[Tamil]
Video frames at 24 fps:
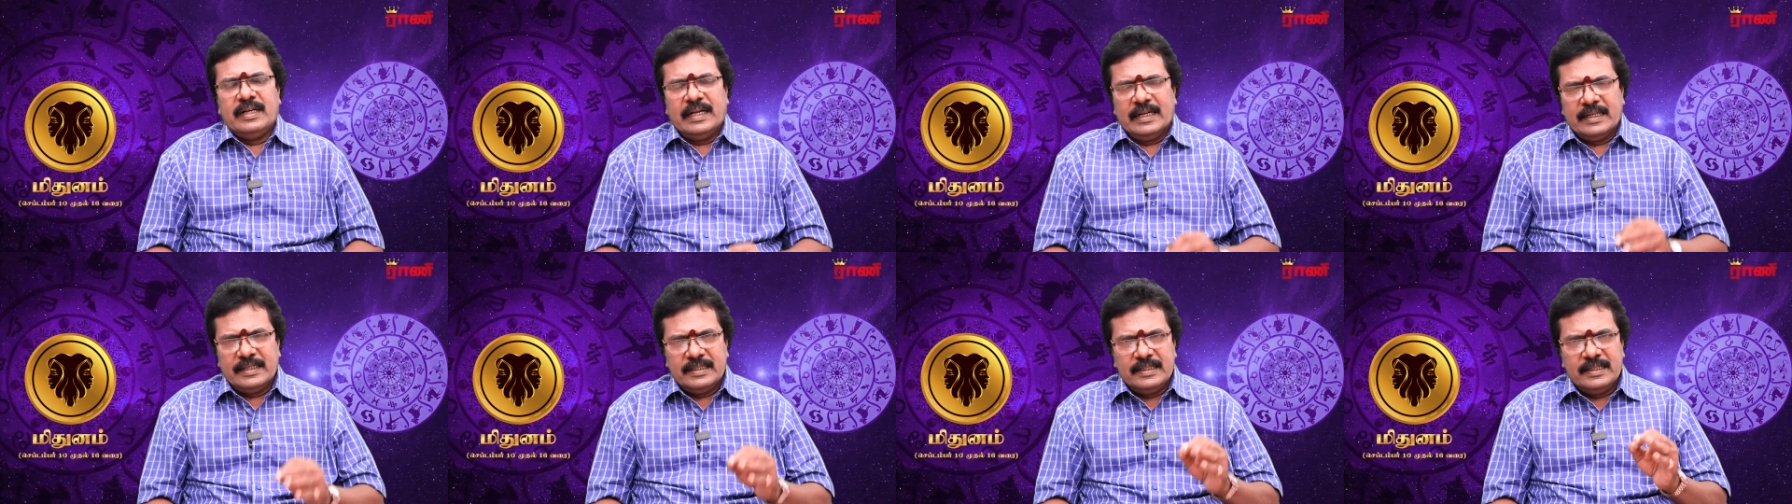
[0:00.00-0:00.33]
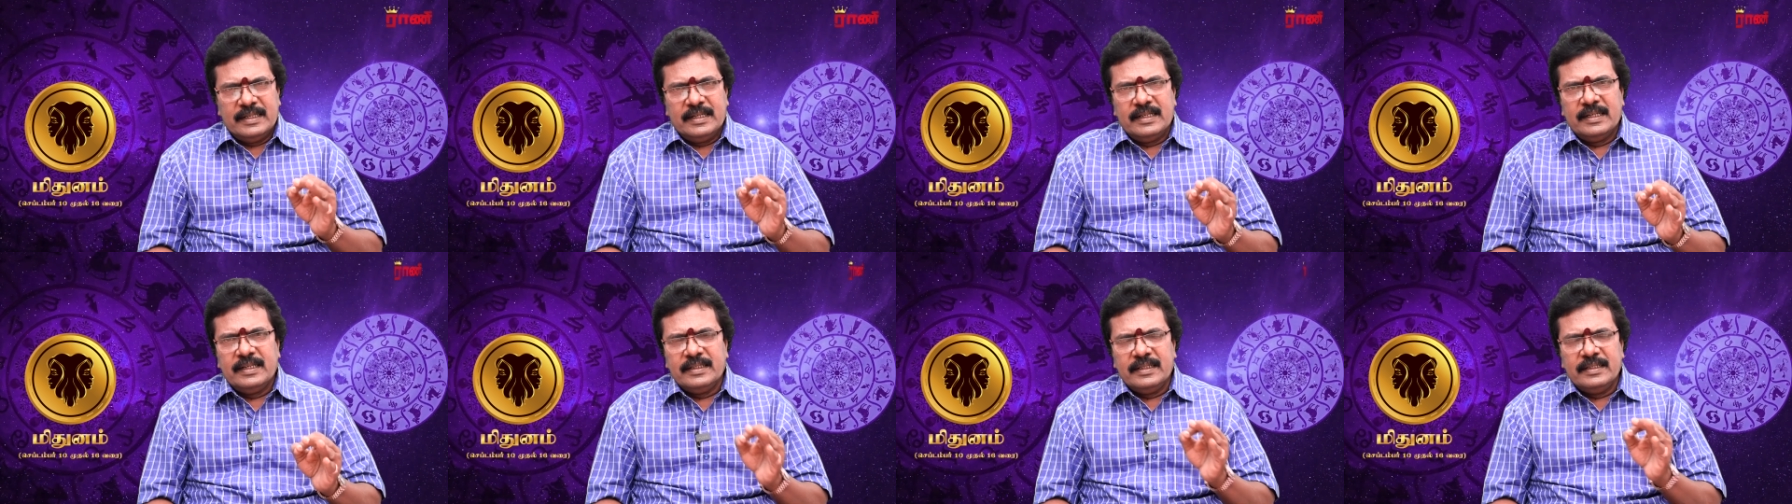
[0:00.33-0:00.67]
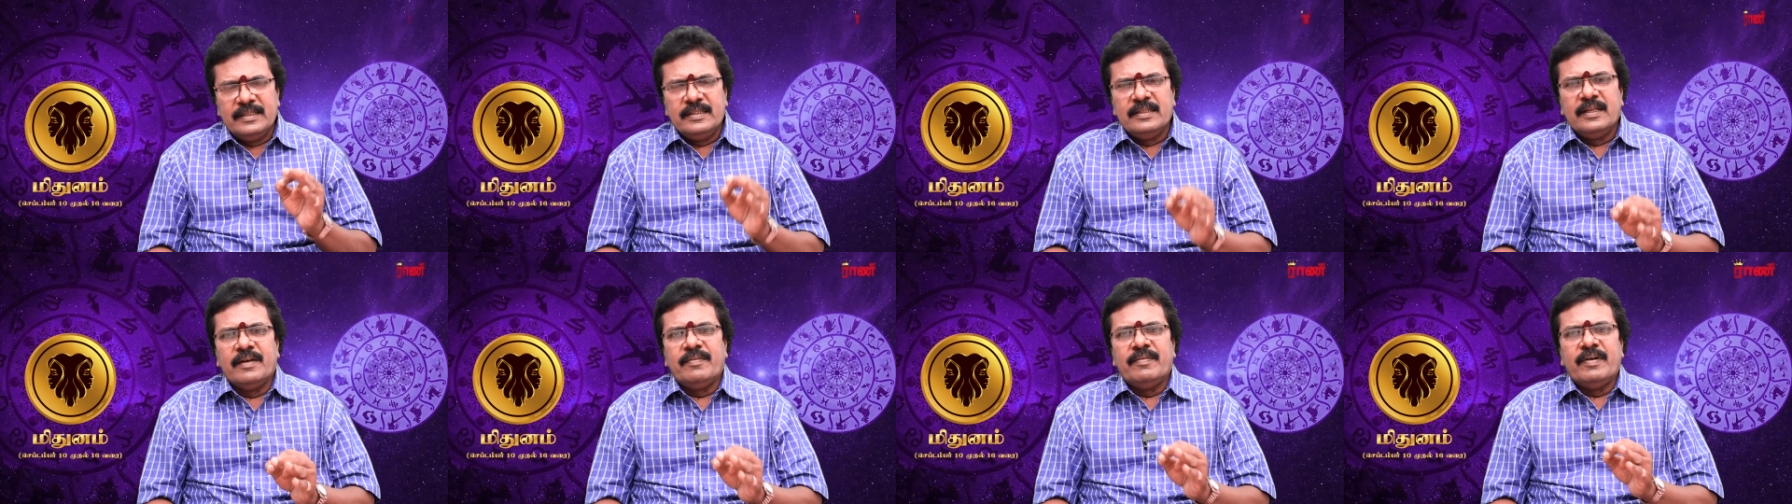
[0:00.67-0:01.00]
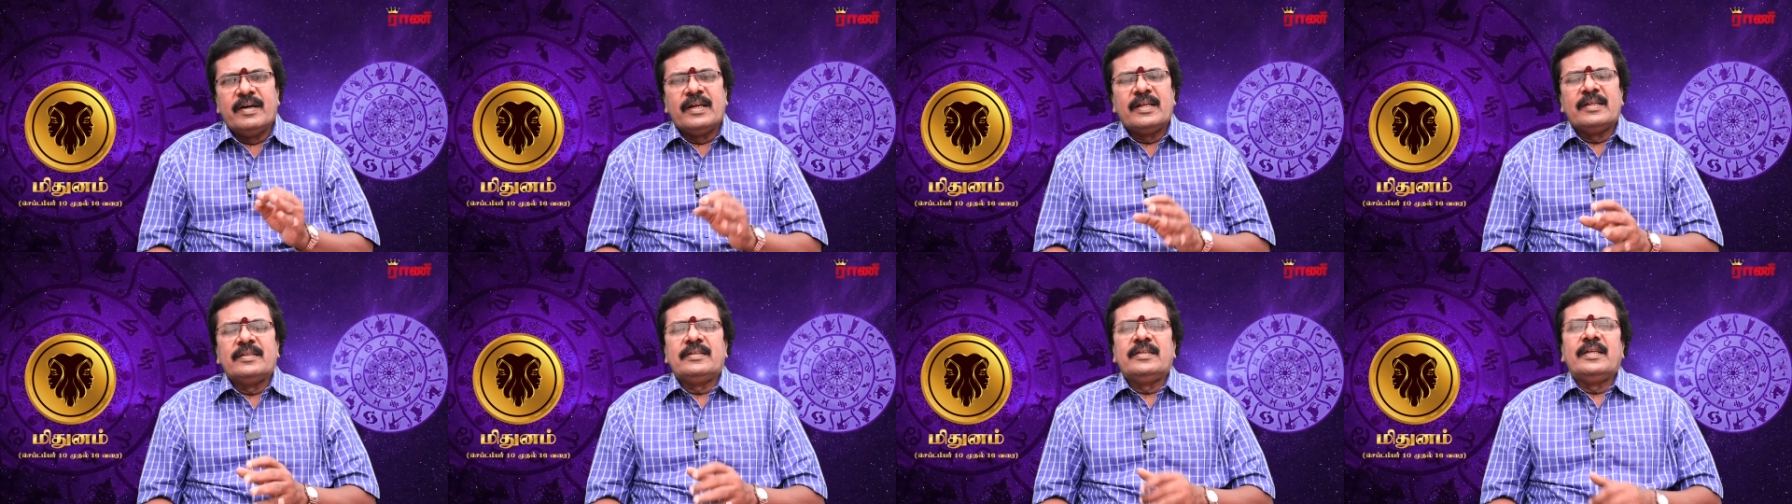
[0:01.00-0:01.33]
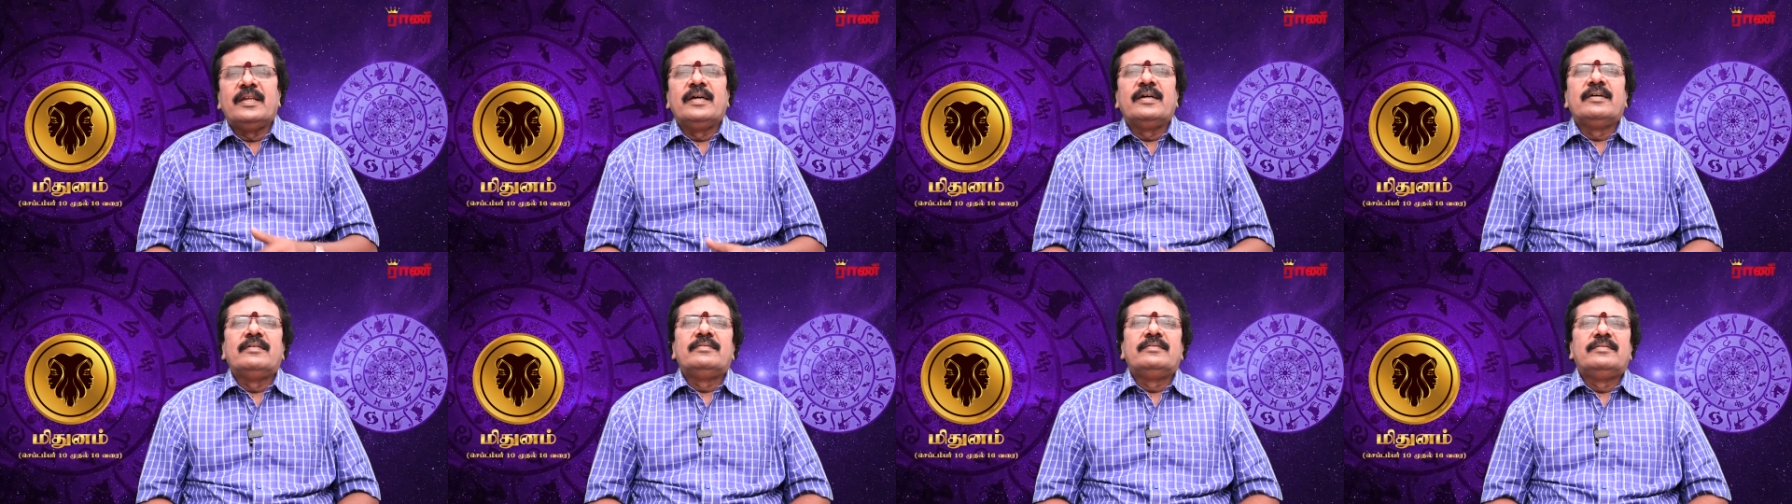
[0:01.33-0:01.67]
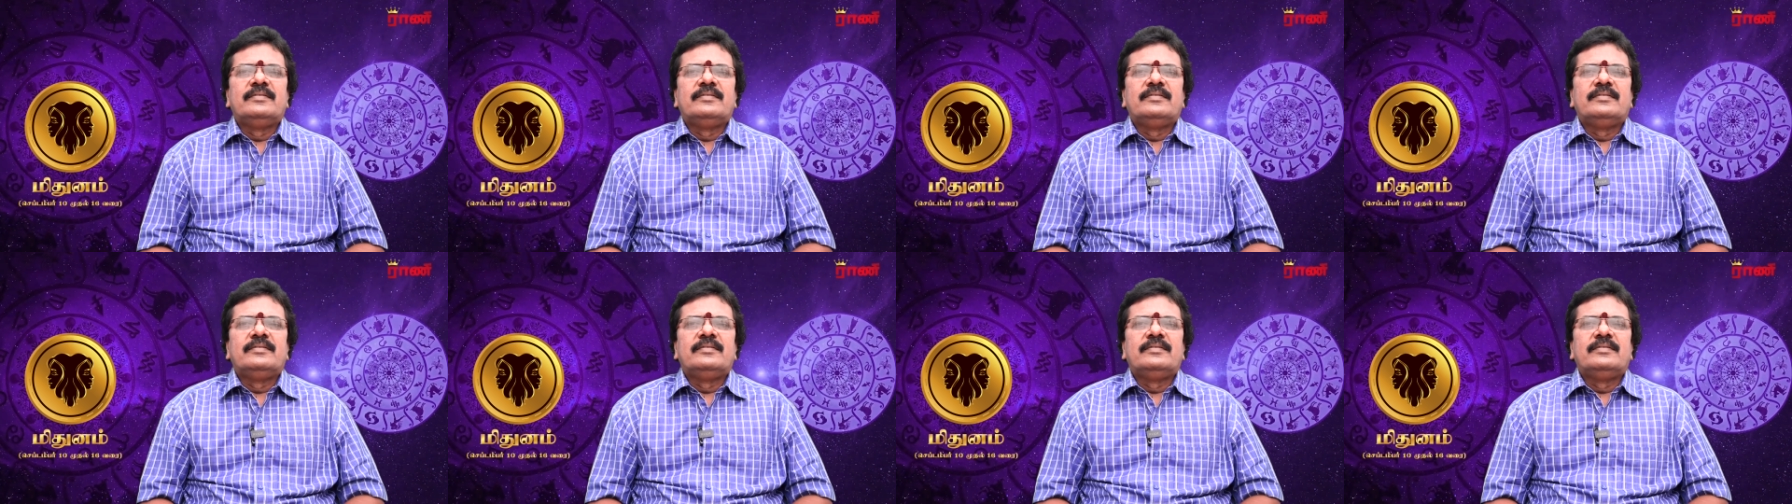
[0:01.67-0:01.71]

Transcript: ஆக நல்லா இந்த வாரத்தில்